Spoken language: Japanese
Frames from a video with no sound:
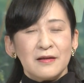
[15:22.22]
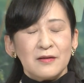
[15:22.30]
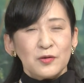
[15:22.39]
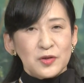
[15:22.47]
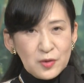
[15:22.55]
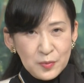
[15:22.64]

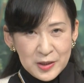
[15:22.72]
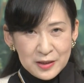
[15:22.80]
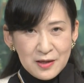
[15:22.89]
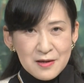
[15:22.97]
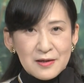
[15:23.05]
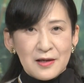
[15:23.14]
富士
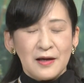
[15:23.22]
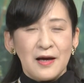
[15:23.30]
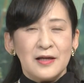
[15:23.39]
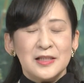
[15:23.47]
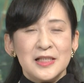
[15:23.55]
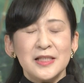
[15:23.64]
宮殿下
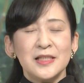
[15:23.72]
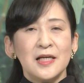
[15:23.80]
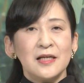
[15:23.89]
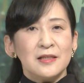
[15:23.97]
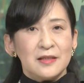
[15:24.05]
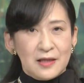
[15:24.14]
が10
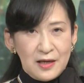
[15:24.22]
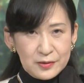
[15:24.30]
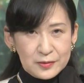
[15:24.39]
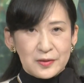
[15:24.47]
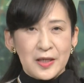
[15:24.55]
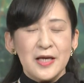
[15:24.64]
歳にな
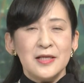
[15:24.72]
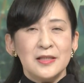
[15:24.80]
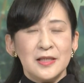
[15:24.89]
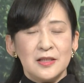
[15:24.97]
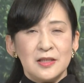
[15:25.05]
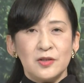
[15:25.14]
る平
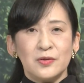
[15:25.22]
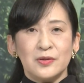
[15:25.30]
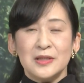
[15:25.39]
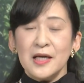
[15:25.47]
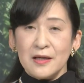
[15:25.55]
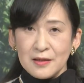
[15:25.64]
成
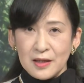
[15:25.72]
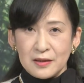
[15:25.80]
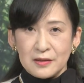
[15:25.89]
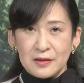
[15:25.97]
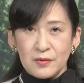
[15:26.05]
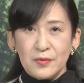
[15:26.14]
23
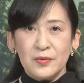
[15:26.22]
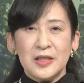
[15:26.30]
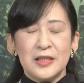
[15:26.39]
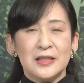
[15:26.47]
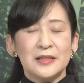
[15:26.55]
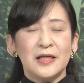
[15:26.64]
年に大
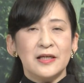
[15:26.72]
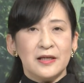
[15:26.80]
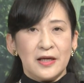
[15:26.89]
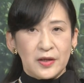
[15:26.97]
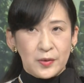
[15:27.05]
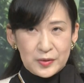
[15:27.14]
きな災
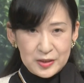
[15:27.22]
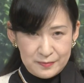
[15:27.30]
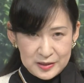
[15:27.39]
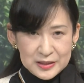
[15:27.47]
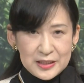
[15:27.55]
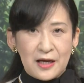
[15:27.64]
害が起き
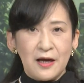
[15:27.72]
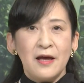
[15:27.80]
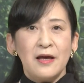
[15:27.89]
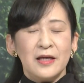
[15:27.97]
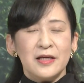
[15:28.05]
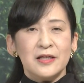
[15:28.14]
ました。
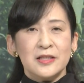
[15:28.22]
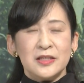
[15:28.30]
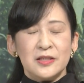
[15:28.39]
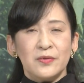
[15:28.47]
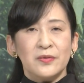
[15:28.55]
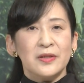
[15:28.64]
東
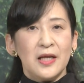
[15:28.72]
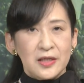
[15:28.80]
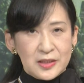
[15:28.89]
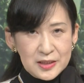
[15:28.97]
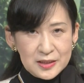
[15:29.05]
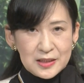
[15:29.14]
日本
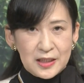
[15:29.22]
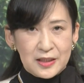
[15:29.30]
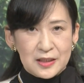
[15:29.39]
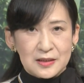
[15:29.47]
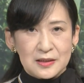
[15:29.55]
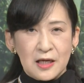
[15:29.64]
大震災
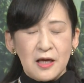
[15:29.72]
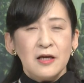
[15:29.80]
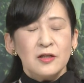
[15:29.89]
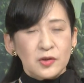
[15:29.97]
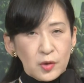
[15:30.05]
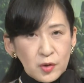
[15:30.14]
です。
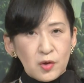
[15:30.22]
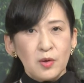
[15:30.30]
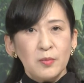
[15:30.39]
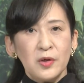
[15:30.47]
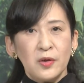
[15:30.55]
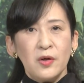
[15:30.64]
その
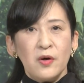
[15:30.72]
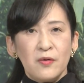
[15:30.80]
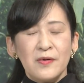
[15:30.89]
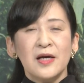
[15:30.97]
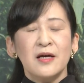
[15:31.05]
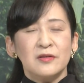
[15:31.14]
後も
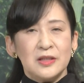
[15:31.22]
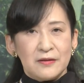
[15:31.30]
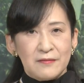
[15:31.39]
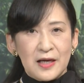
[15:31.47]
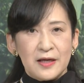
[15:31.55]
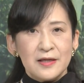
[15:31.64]
我が
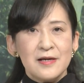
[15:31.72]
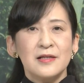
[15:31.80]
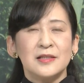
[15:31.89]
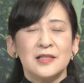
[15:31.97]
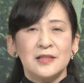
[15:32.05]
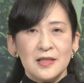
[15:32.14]
国はやはり
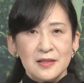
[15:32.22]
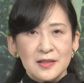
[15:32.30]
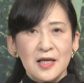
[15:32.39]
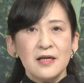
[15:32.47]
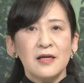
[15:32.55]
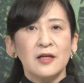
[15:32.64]
自然
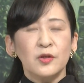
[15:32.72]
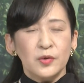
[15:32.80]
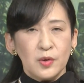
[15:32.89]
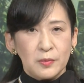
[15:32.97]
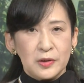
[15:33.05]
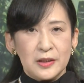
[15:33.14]
災害と
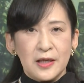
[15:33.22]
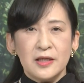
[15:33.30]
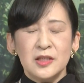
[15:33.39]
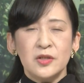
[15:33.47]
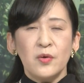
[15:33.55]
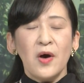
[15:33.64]
ともに
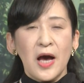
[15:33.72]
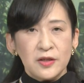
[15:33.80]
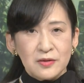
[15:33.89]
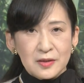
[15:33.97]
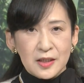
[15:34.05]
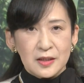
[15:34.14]
歴史を
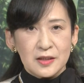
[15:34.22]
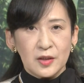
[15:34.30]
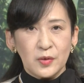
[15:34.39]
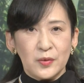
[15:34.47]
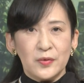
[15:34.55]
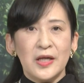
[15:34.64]
歩んできた
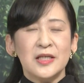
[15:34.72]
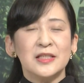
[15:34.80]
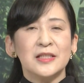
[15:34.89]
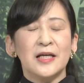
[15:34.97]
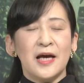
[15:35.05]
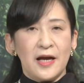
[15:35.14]
という歴
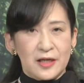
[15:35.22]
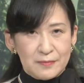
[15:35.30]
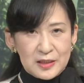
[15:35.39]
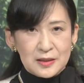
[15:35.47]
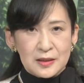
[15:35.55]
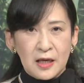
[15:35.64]
史があり
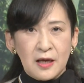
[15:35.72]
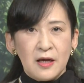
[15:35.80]
ます。